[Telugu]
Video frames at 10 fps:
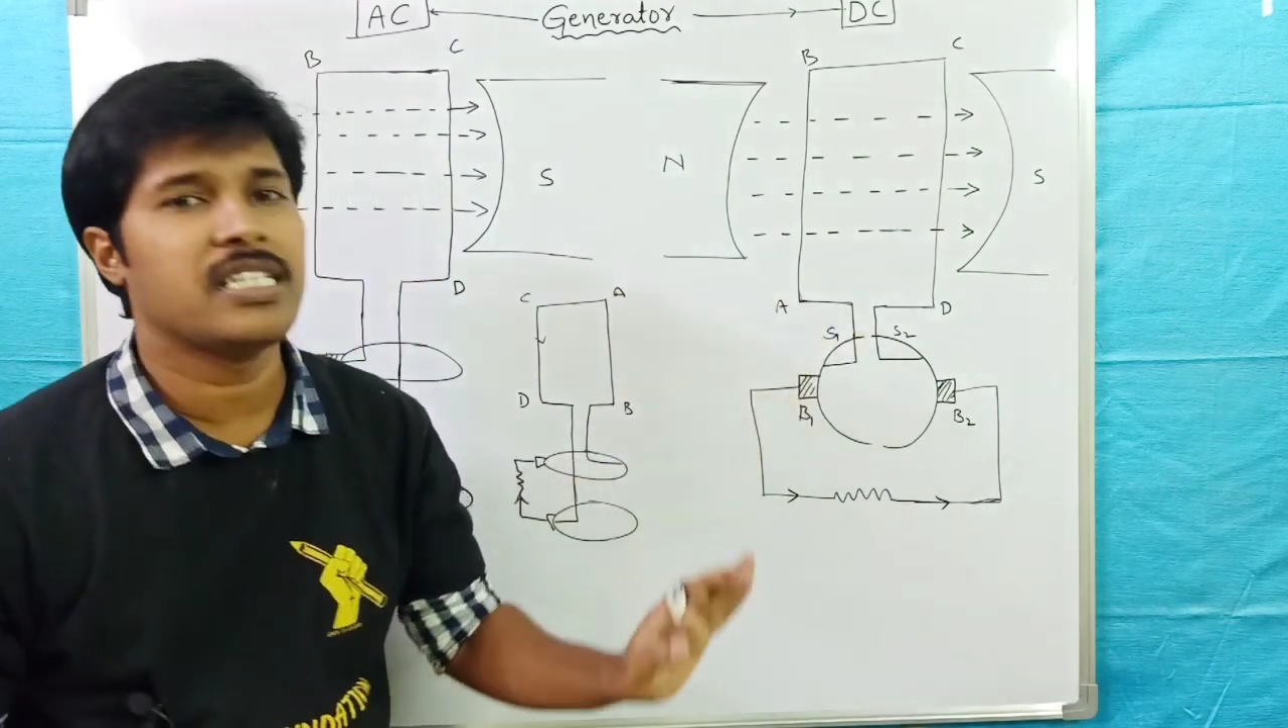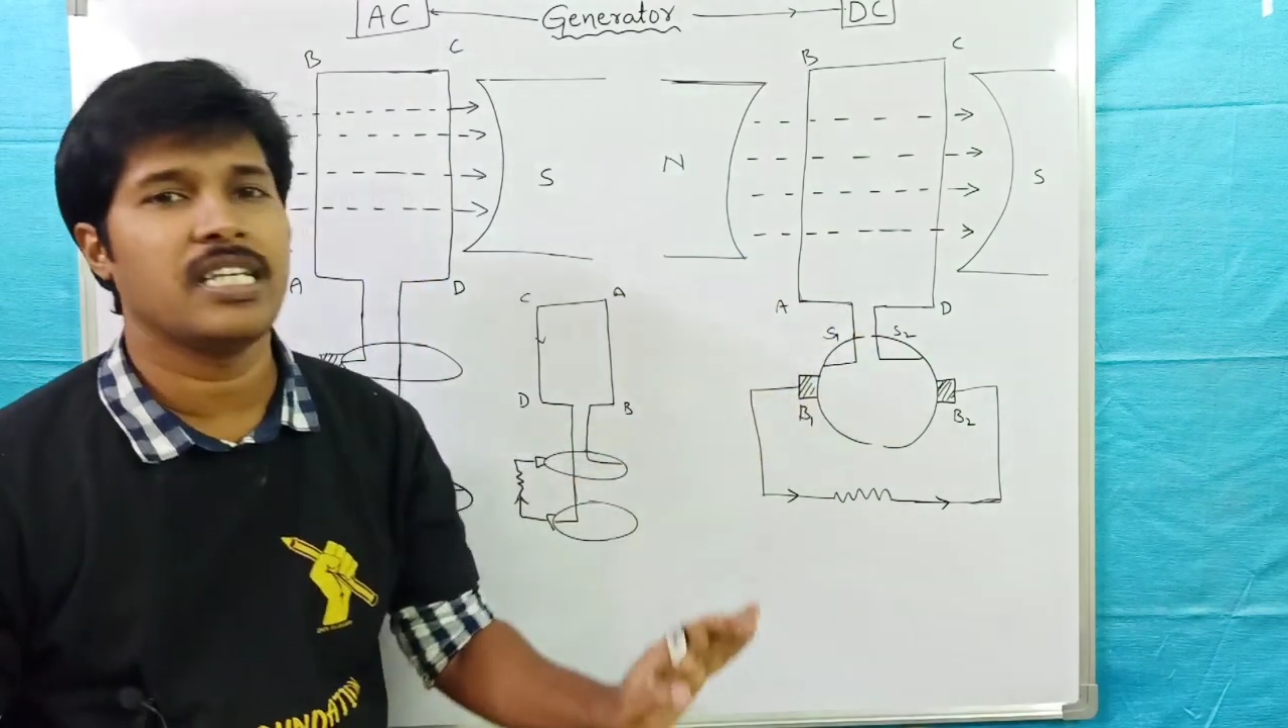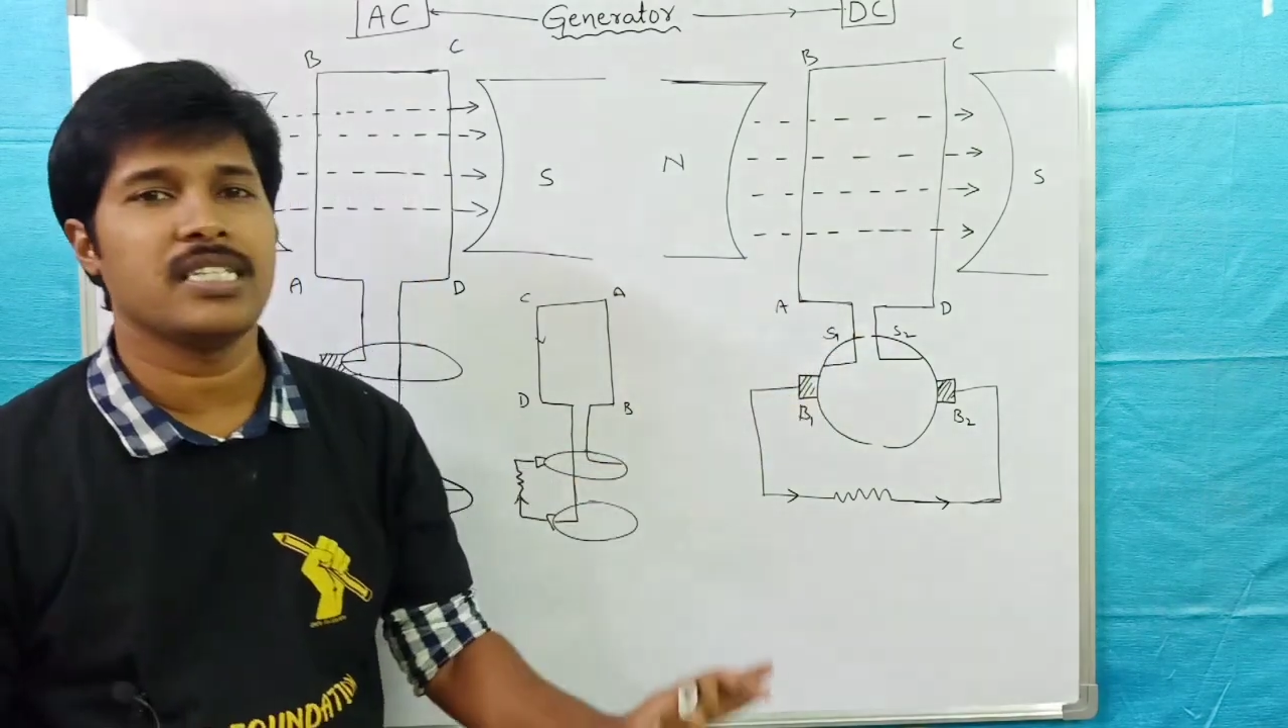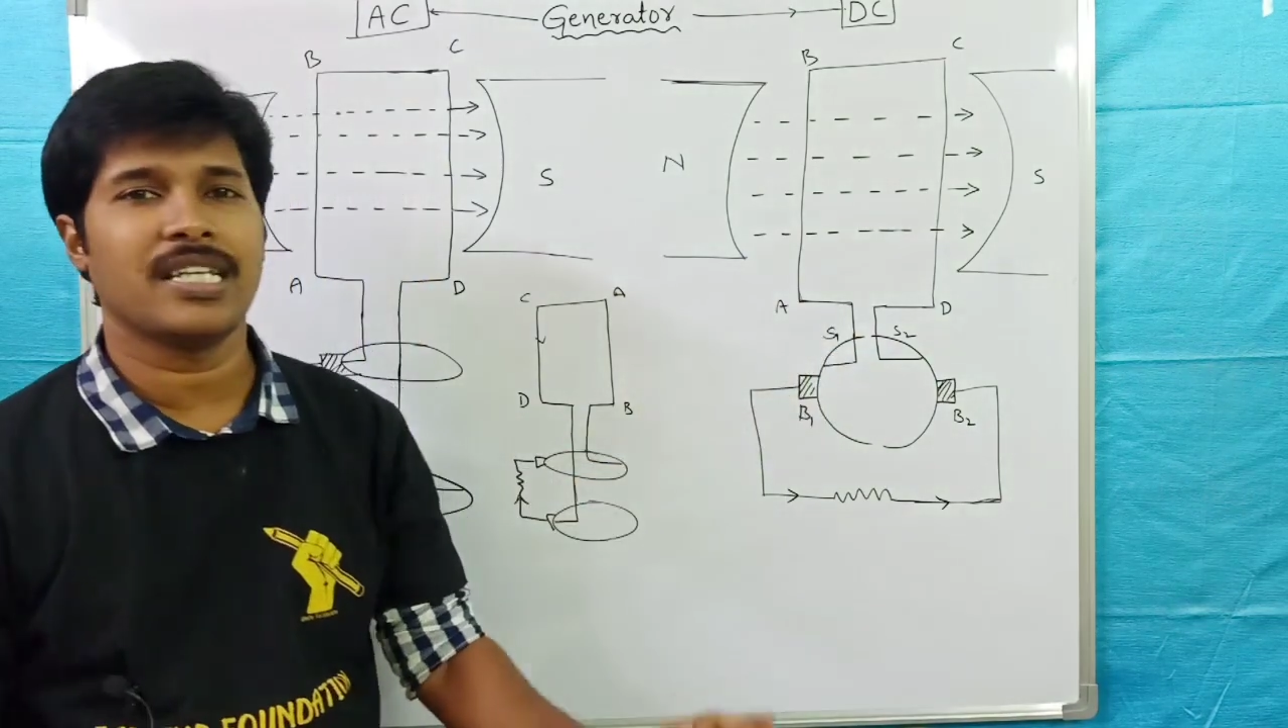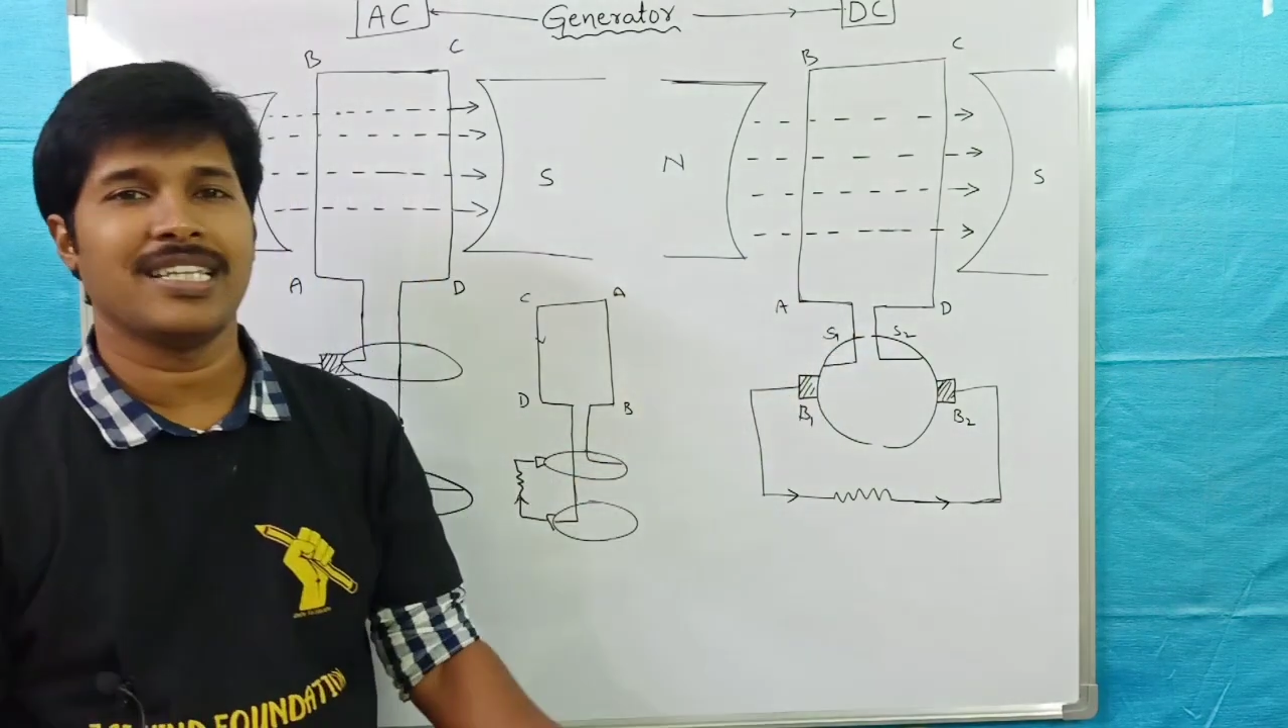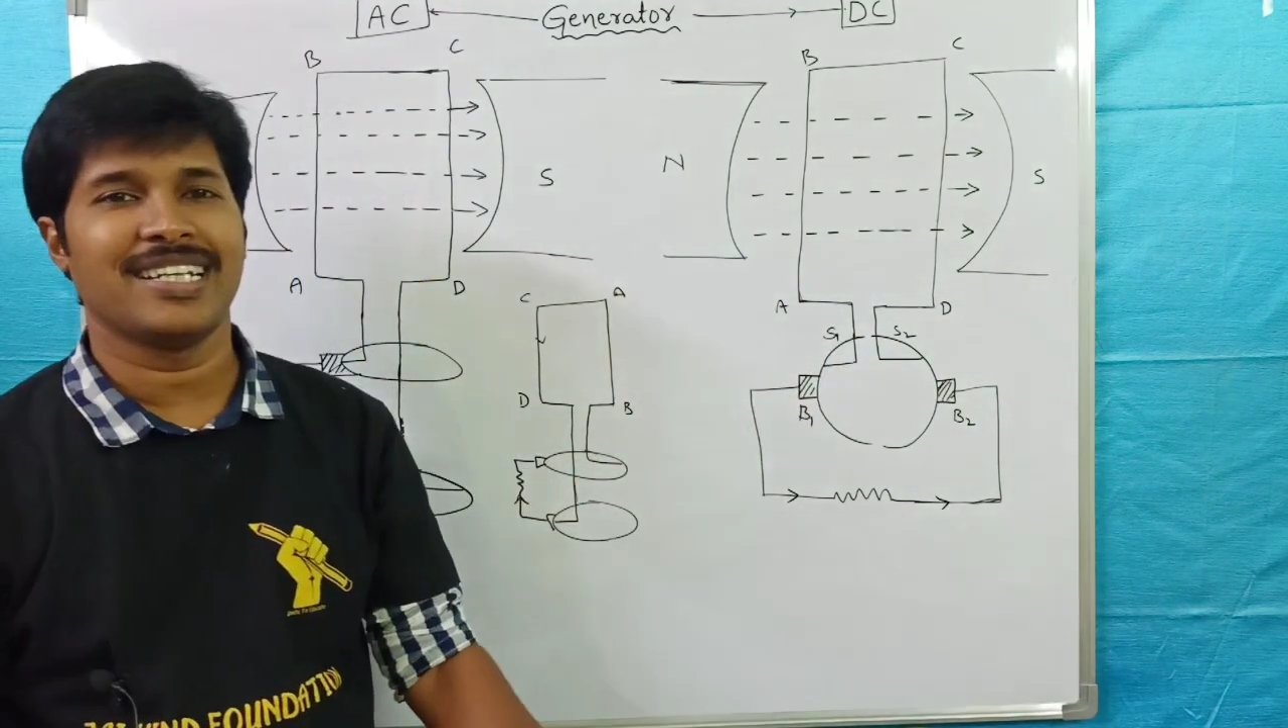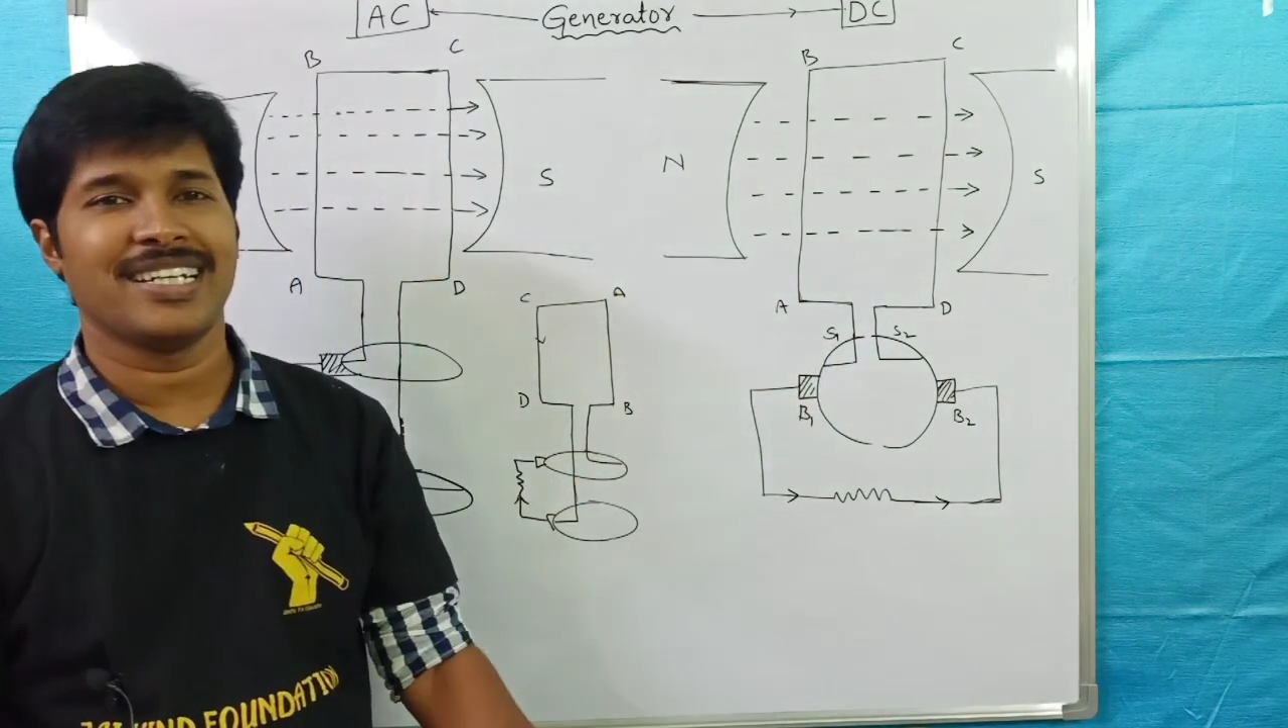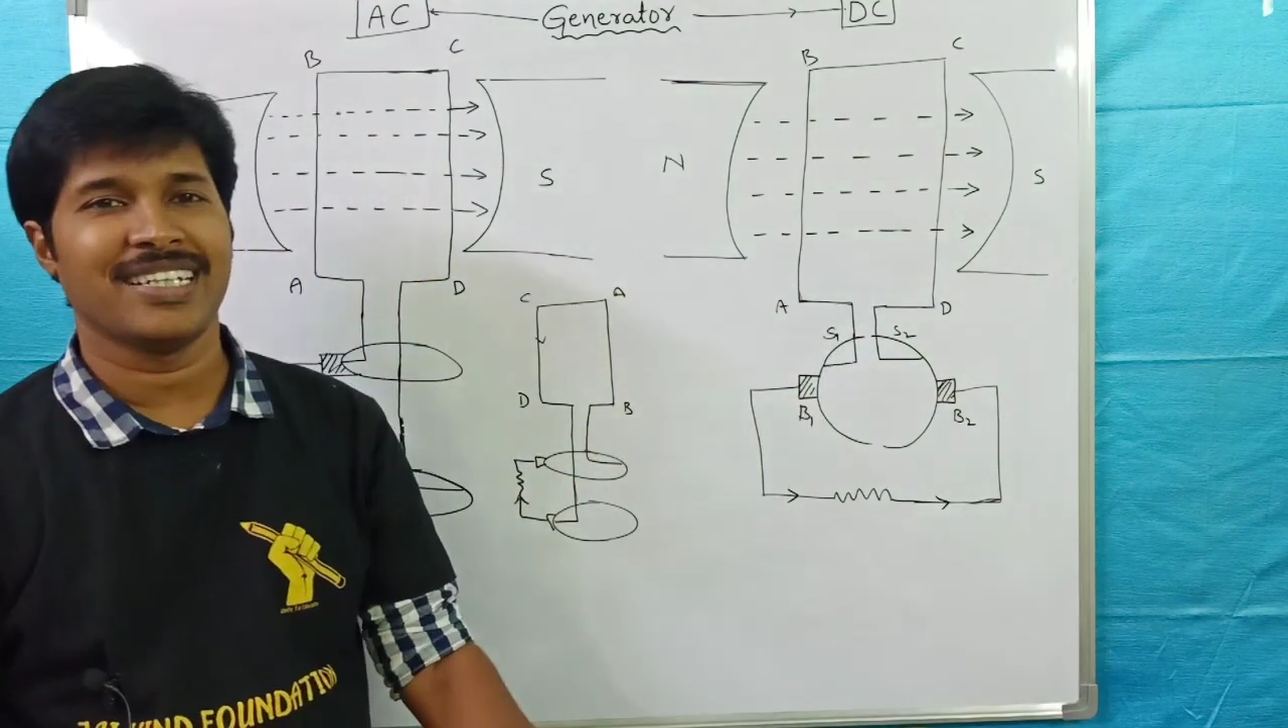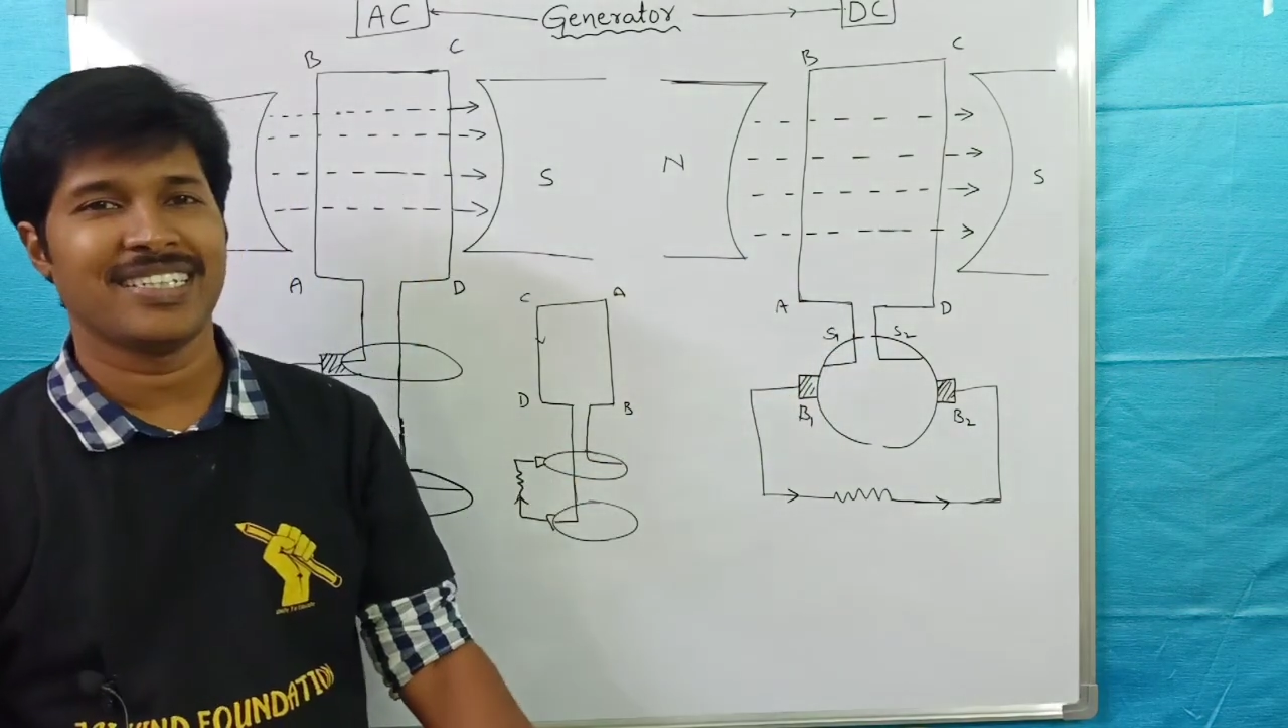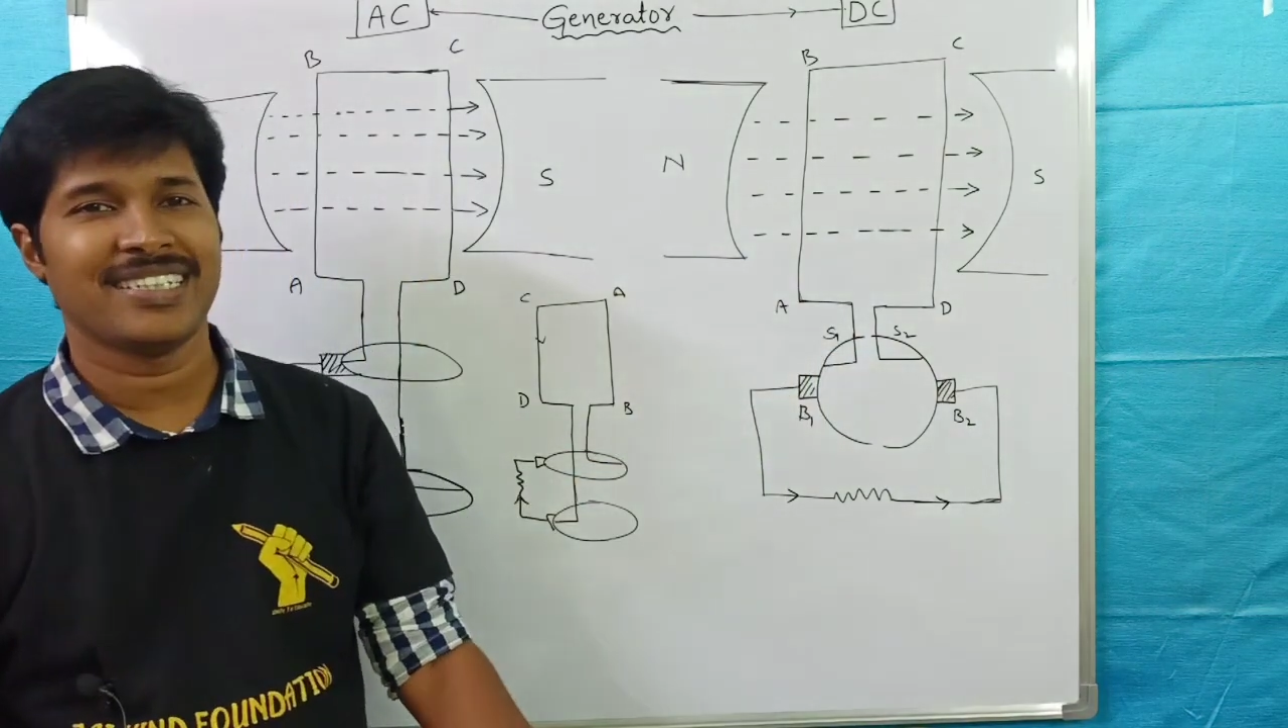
చేంజ్ జరిగిందండి